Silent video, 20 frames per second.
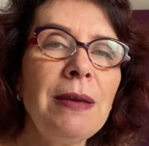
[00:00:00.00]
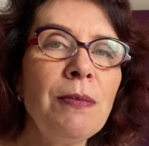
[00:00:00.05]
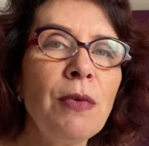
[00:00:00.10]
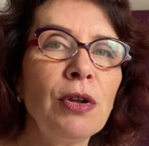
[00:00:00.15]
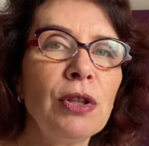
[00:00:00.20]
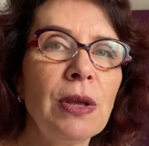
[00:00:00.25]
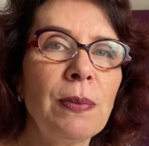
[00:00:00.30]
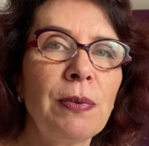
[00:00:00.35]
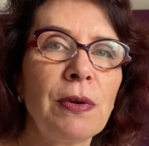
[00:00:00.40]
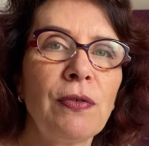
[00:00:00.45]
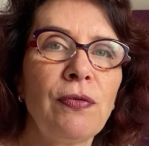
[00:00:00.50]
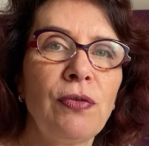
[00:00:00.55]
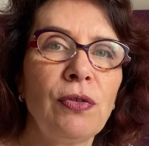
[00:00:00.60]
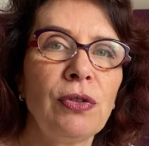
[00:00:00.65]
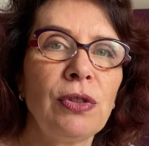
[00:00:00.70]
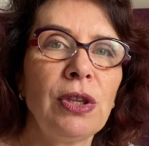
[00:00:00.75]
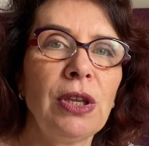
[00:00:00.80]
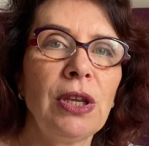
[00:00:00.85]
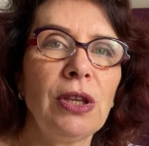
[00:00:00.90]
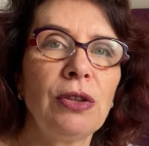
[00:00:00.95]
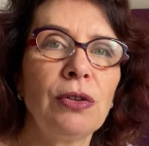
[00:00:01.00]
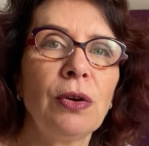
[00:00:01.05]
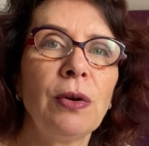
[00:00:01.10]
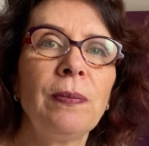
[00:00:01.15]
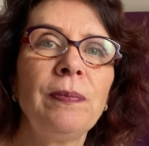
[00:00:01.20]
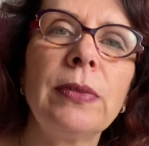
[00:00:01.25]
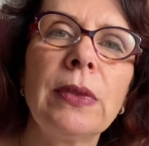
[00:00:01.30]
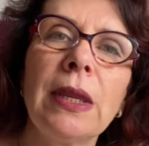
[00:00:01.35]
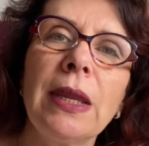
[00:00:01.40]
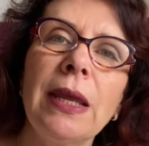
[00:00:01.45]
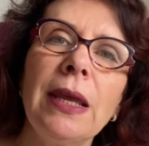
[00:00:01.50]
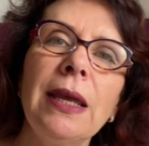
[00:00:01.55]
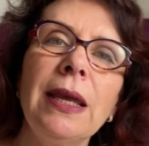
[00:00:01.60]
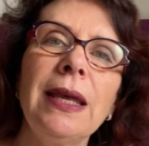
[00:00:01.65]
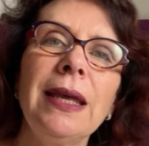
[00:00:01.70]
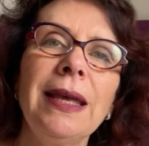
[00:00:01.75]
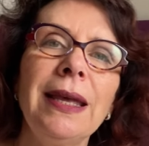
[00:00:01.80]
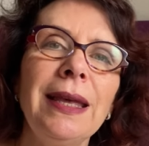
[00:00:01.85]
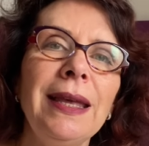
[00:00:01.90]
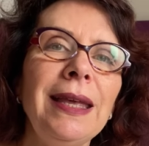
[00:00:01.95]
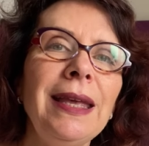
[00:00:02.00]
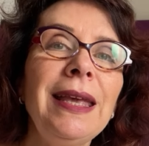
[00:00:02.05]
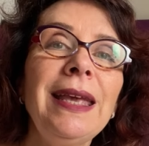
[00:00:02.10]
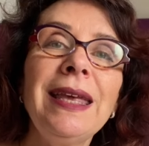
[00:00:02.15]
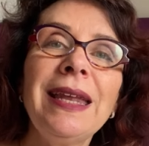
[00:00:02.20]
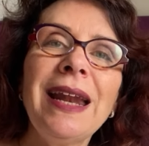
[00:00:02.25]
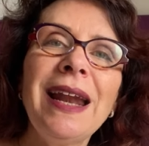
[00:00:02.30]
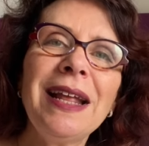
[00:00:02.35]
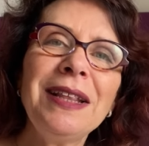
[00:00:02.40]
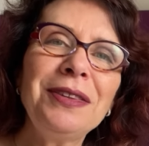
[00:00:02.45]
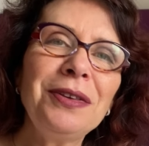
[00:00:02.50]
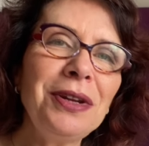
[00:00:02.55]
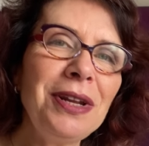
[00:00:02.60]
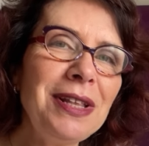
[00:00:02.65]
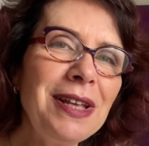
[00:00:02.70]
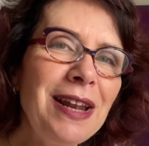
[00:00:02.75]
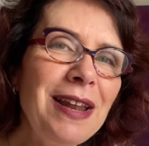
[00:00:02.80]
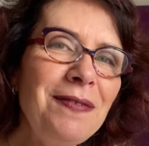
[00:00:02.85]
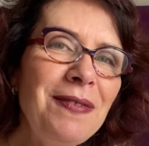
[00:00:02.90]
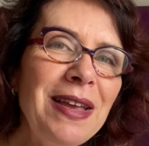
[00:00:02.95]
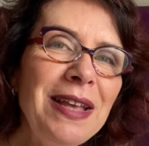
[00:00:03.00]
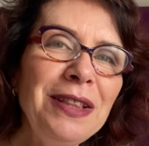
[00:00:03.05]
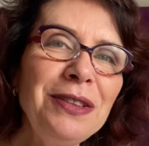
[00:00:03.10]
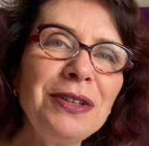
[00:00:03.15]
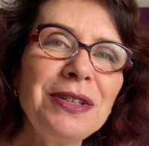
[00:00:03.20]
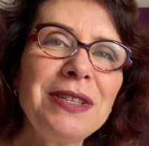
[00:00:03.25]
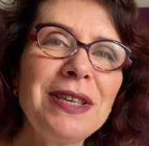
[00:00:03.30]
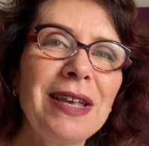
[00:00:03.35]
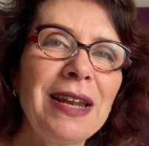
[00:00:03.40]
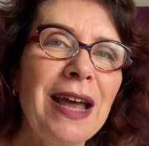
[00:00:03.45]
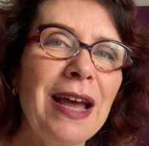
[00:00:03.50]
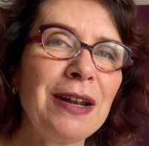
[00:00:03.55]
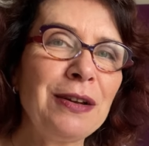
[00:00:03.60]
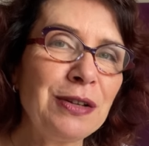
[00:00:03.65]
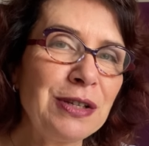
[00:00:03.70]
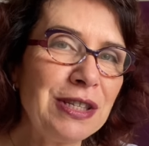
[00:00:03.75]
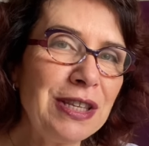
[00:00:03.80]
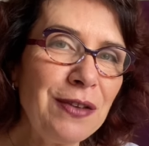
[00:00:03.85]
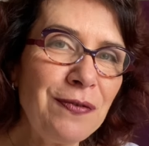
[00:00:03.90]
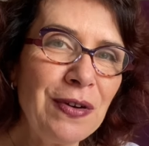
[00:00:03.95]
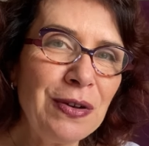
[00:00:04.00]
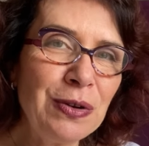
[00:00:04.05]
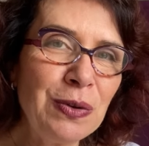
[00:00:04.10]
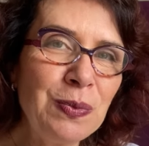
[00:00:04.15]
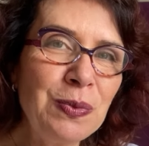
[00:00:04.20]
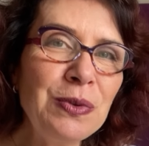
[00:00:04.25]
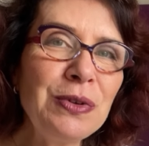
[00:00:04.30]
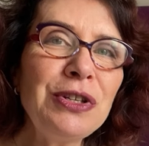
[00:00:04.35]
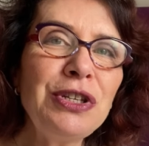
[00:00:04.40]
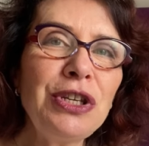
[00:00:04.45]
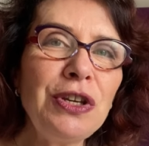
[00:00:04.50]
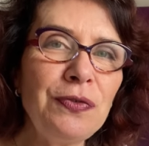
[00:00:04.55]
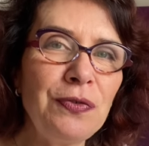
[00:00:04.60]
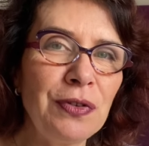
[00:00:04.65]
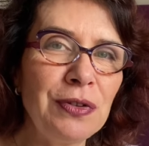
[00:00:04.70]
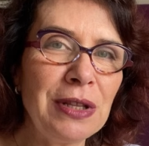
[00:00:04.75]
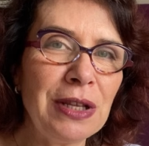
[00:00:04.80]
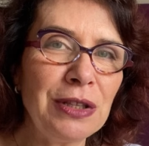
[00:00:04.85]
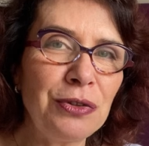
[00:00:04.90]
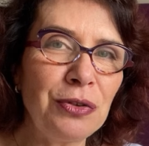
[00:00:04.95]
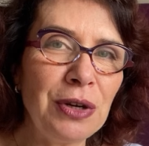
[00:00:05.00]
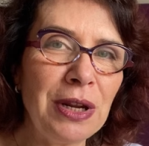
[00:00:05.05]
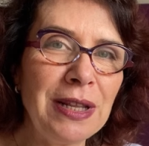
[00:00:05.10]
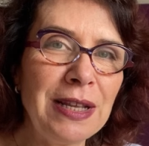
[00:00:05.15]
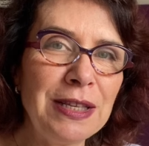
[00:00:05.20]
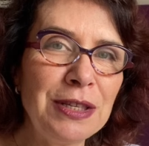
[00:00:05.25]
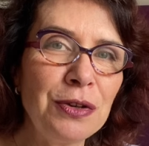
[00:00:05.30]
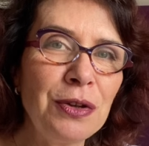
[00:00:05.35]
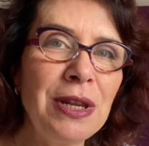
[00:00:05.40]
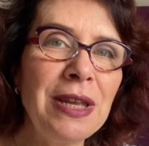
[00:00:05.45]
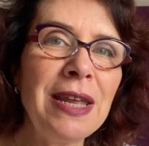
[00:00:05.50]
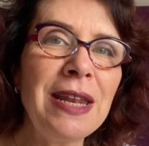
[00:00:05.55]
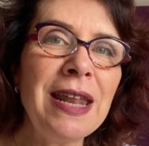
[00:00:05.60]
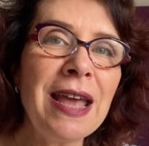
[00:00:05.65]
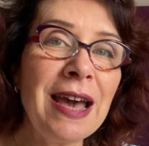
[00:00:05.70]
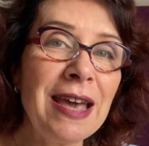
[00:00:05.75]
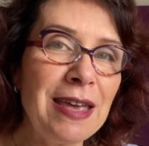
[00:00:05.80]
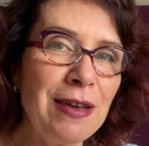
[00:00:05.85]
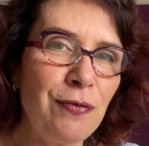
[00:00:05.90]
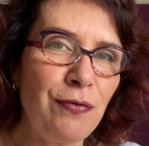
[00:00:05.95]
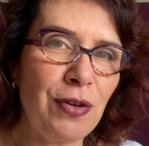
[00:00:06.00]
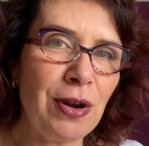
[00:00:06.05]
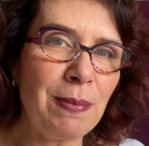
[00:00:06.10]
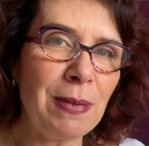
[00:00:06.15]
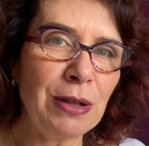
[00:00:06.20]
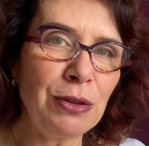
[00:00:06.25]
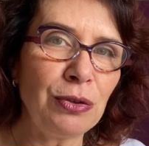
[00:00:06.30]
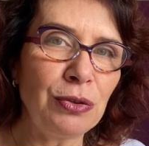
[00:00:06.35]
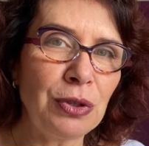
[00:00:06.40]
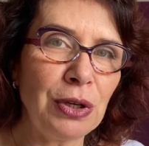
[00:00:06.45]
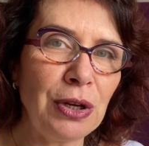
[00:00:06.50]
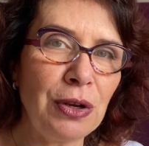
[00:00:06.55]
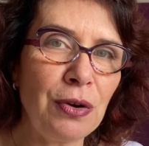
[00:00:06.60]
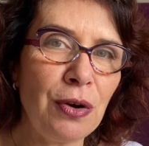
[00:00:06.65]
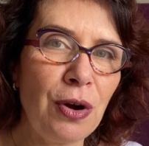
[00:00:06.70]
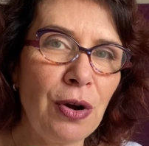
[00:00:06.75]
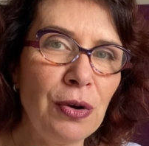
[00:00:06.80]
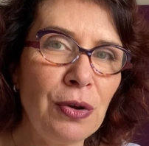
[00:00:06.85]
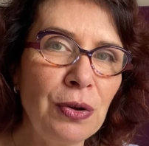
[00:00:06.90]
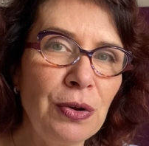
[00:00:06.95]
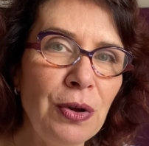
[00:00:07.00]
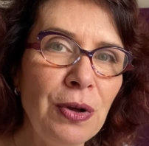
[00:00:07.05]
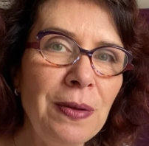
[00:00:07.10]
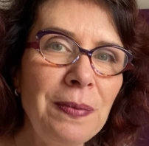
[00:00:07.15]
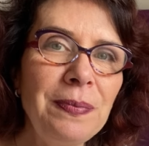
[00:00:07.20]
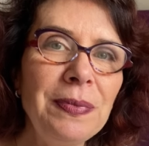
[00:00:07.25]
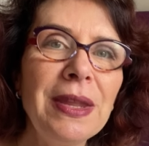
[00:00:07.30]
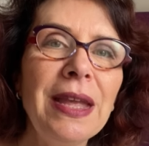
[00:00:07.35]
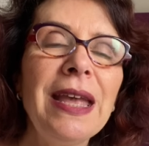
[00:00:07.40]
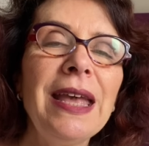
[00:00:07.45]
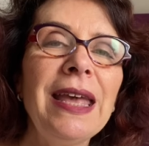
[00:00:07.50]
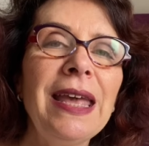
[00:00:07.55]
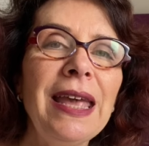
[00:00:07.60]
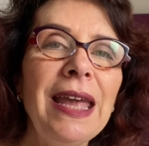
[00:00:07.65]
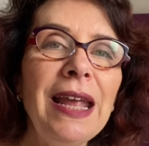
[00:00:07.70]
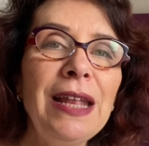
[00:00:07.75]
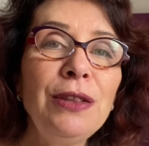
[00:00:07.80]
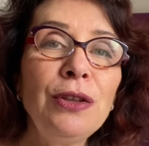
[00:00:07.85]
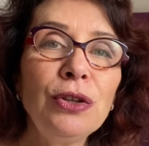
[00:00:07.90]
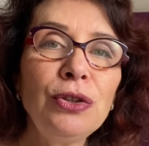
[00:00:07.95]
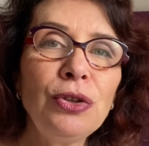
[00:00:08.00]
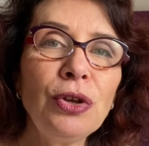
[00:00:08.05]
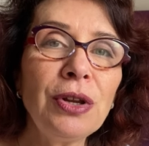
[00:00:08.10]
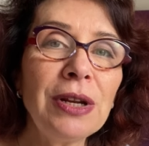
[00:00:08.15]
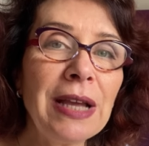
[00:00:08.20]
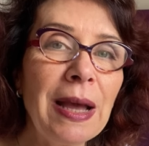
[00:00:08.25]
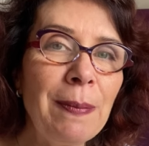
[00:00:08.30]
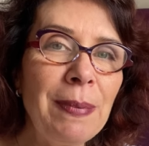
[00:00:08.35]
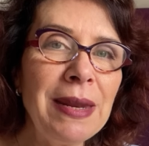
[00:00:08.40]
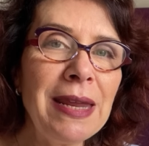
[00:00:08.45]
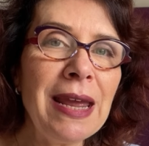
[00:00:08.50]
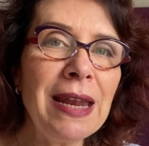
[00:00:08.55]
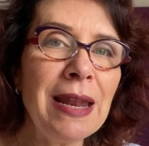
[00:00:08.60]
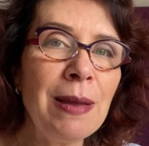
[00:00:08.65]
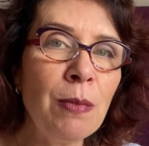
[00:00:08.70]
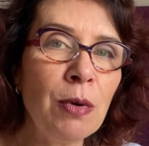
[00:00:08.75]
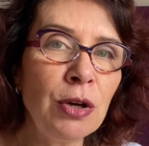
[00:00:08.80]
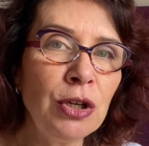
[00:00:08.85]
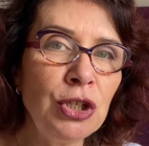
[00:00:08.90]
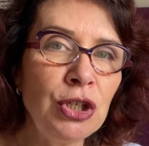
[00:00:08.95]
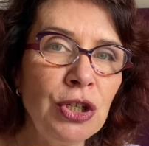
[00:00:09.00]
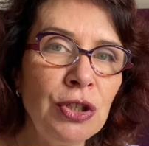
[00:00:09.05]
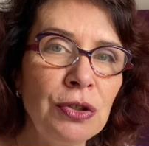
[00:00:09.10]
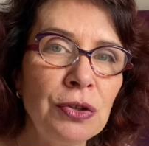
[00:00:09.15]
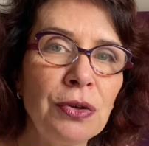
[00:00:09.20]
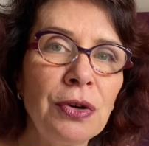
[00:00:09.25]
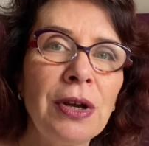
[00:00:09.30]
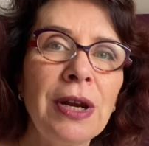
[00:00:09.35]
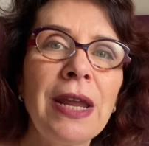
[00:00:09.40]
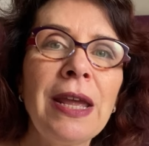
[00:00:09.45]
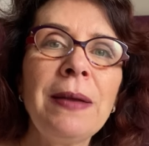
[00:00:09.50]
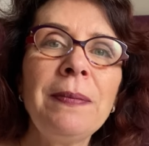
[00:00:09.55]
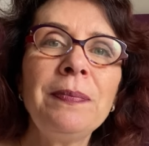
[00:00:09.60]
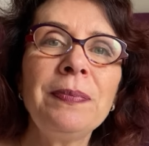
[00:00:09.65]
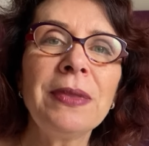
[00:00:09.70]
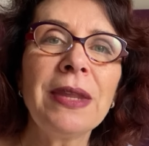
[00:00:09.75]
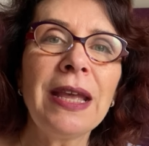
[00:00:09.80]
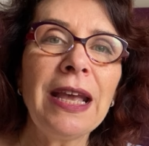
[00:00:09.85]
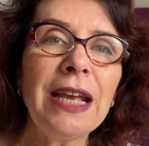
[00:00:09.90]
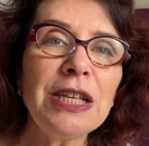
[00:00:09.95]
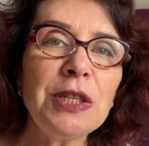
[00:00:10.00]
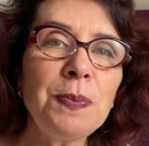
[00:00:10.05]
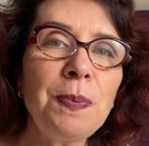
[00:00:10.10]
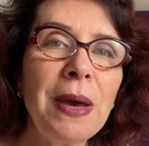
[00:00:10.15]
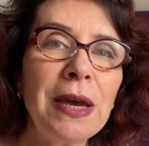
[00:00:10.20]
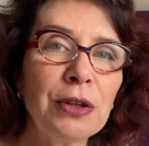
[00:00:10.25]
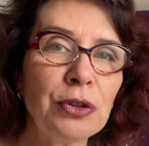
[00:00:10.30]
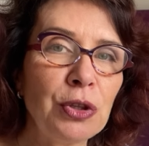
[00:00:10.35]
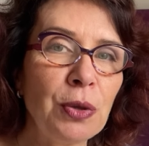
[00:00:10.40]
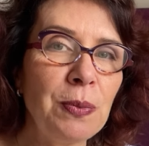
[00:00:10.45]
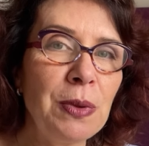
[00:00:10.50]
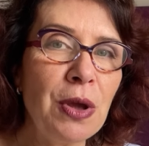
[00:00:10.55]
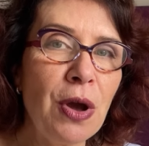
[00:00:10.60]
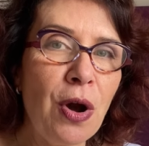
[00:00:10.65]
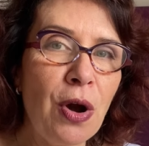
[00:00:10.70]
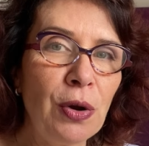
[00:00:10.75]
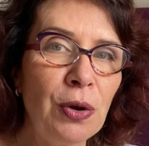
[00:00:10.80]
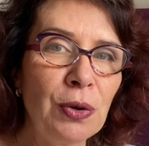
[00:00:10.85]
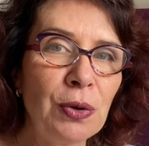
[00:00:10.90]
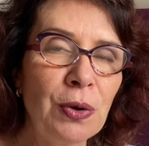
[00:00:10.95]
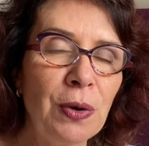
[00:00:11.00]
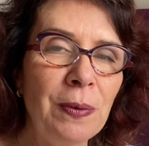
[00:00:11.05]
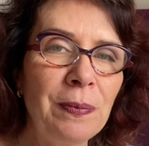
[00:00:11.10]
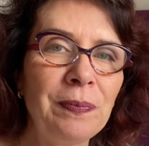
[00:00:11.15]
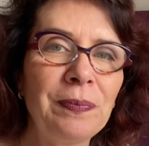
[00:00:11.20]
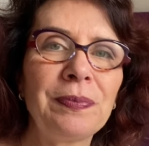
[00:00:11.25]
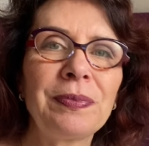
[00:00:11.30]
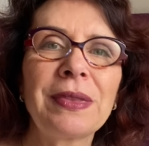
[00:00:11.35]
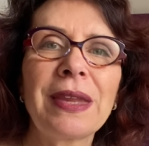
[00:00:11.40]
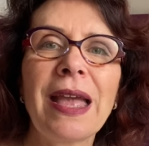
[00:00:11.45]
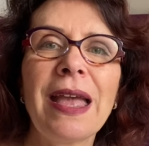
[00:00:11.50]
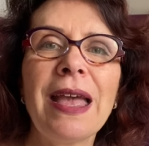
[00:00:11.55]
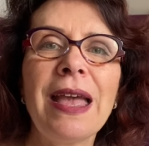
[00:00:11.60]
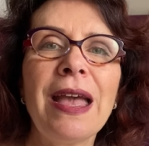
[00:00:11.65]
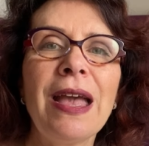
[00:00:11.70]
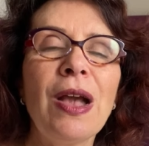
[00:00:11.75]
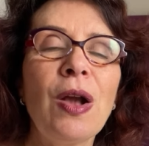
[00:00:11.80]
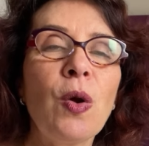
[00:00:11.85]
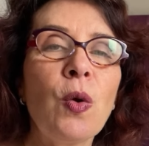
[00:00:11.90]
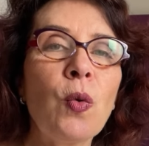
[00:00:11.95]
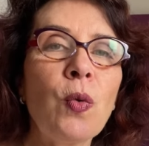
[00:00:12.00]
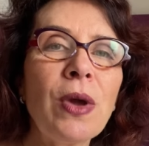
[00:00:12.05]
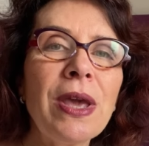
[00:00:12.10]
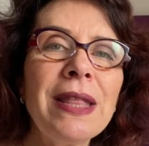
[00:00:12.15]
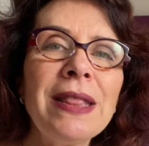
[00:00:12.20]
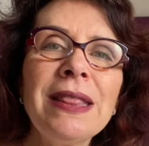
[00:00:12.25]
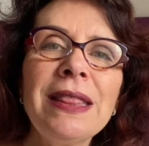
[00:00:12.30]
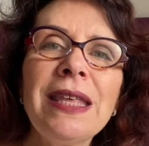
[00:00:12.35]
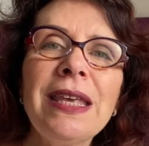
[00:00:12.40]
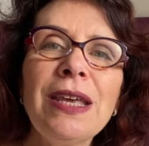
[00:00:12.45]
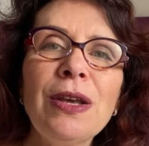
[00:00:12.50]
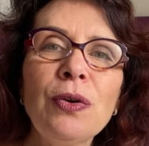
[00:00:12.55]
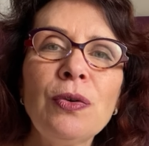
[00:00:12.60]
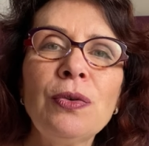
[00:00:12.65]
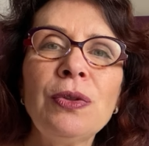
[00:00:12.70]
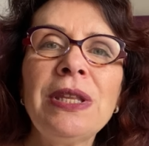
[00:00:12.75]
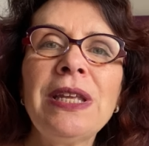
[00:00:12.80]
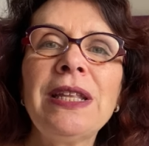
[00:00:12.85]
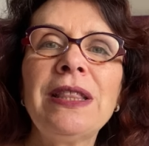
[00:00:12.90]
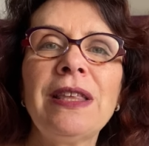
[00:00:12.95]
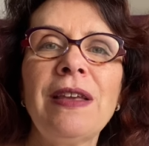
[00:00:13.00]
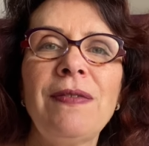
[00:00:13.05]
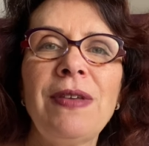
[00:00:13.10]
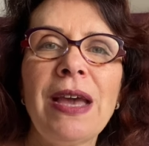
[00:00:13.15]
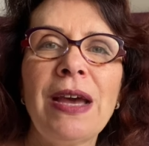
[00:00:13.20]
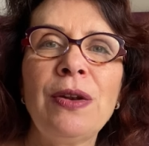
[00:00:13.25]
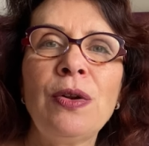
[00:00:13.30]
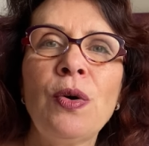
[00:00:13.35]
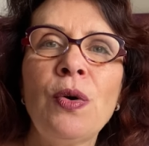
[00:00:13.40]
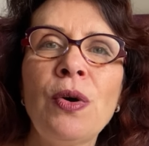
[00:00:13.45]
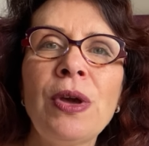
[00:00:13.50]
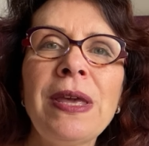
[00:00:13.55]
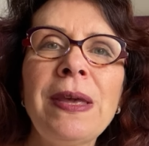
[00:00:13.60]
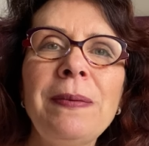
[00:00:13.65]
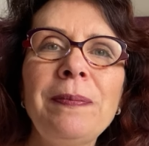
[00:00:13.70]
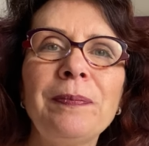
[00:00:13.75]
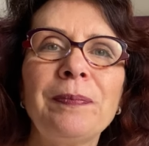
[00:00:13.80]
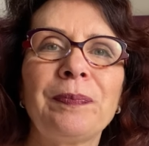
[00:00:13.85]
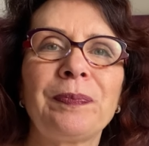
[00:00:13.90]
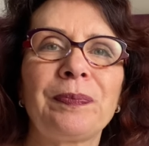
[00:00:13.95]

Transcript: in modo approfondito. I relatori dell'evento saranno Stefano Bucci, fondatore di Isolinea e affermato tricologo, e il dottor Gabriele Mongitore, esperto biologo. Quindi unitevi a noi